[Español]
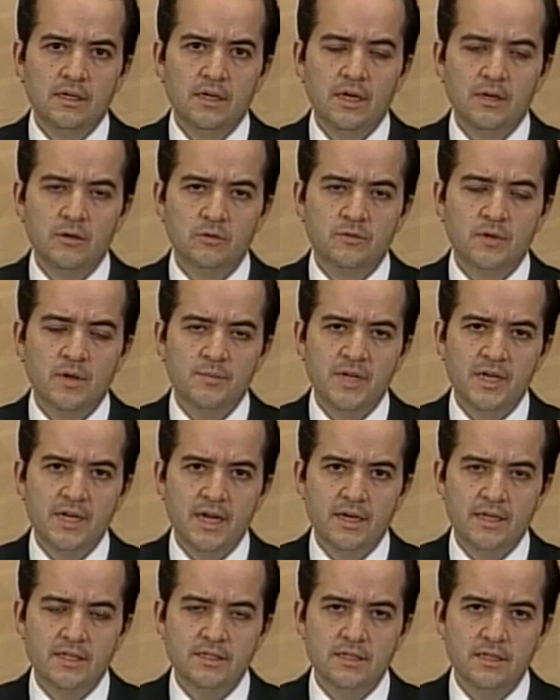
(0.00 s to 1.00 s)
a los
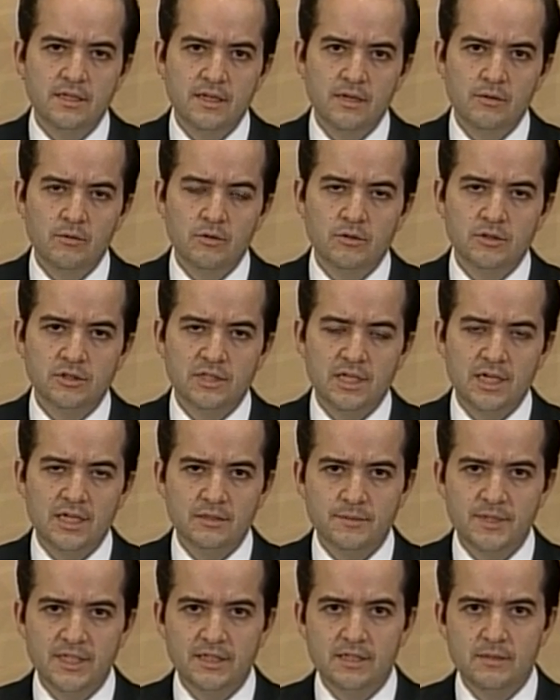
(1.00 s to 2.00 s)
familiares y deudos de
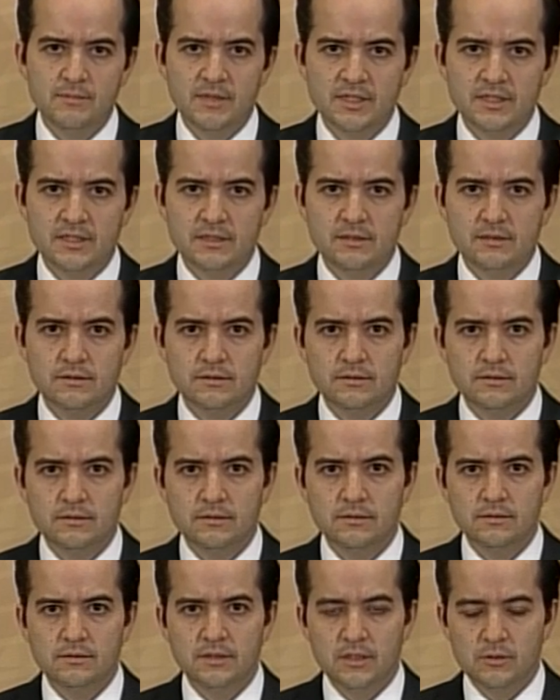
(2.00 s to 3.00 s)
las víctimas
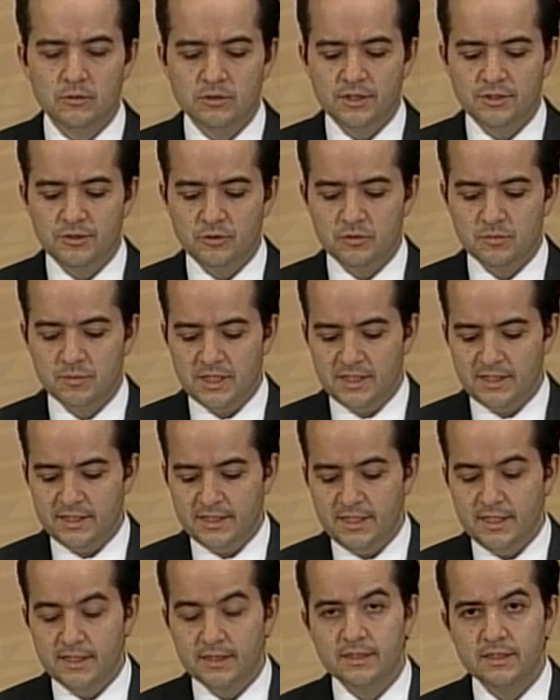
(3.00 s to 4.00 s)
de los hechos más
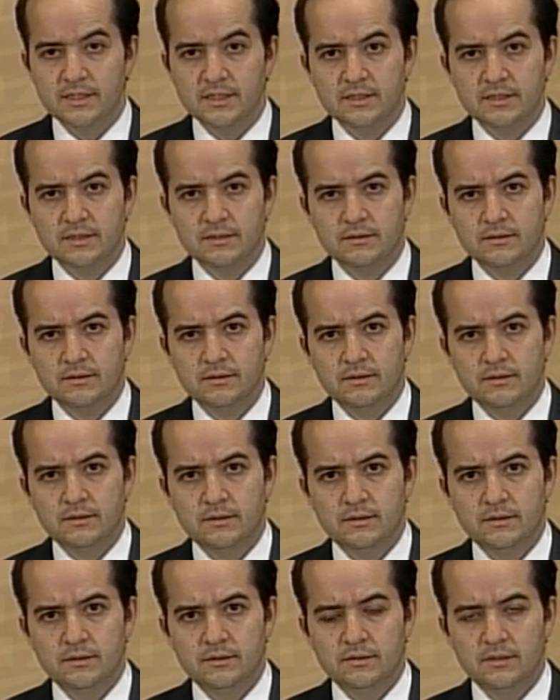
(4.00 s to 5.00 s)
recientes
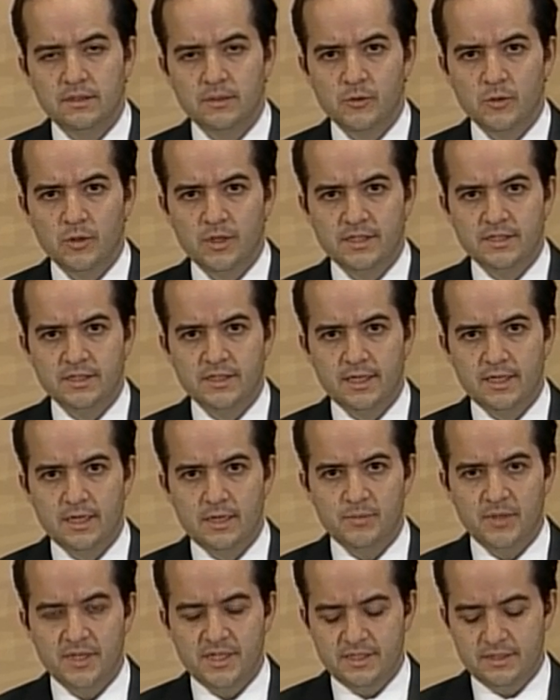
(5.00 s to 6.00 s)
de violencia en el
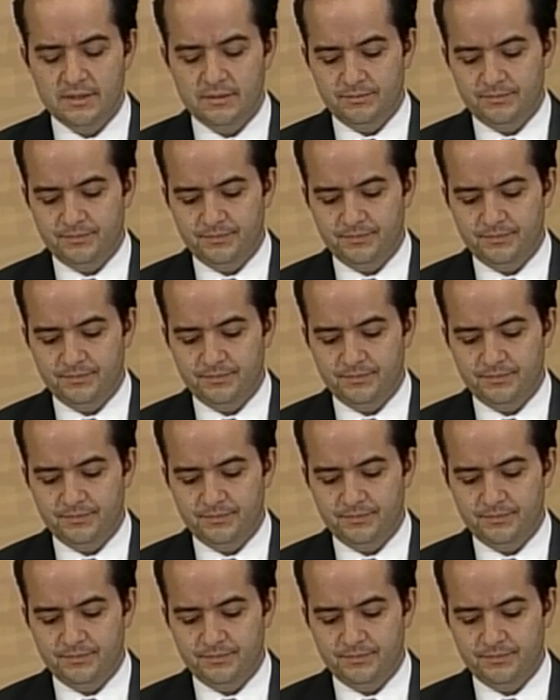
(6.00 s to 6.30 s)
país.